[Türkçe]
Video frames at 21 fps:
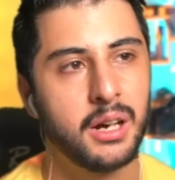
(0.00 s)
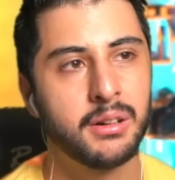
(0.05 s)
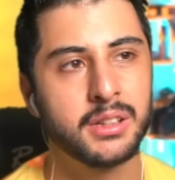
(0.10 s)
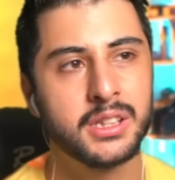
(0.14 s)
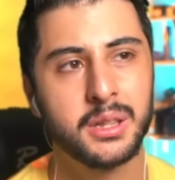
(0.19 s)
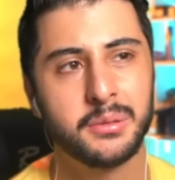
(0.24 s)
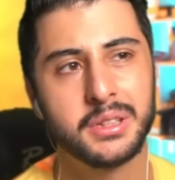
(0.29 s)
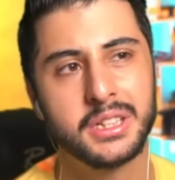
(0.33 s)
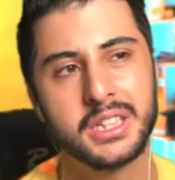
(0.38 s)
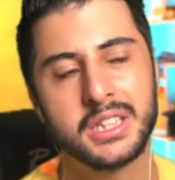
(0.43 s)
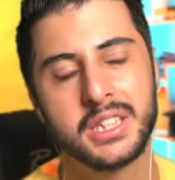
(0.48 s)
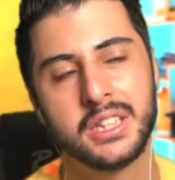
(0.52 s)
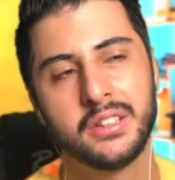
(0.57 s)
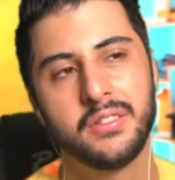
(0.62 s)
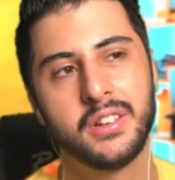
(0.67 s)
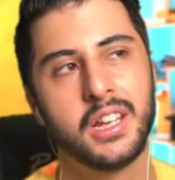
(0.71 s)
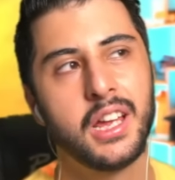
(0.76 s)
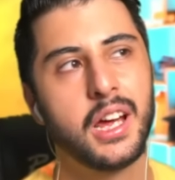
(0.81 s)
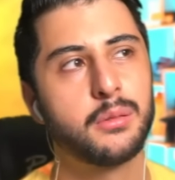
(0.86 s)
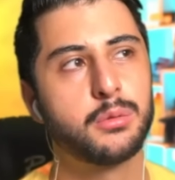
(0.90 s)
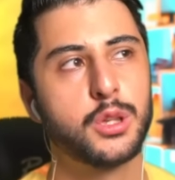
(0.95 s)
Ama tabii ki
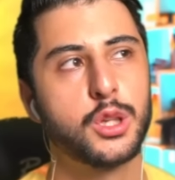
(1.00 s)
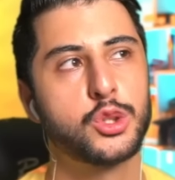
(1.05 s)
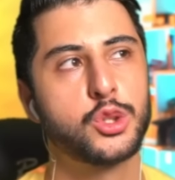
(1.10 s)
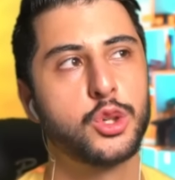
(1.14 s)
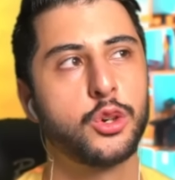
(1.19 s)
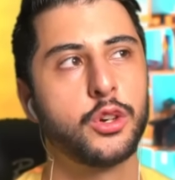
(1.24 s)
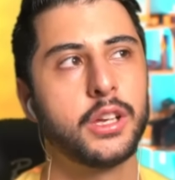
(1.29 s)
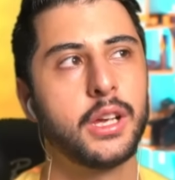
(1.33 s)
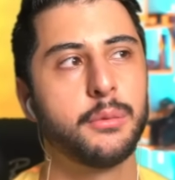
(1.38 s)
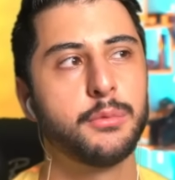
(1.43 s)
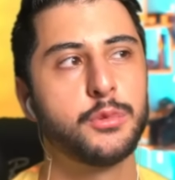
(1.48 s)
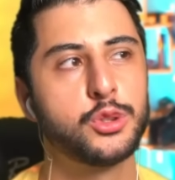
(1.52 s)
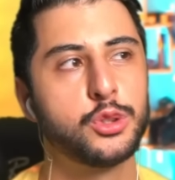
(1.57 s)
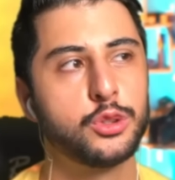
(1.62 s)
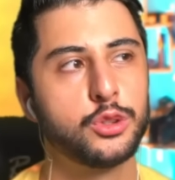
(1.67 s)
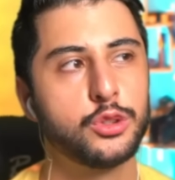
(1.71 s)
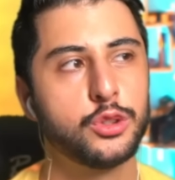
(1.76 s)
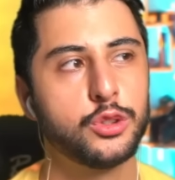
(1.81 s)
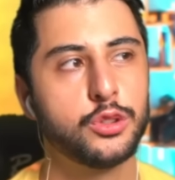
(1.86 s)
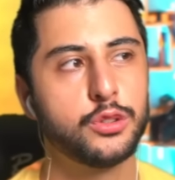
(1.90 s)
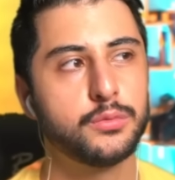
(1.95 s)
TV'ler burada çok önemli
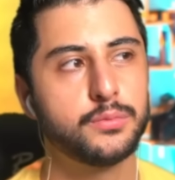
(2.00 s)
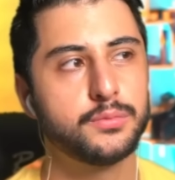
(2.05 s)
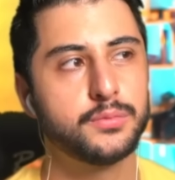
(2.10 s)
çünkü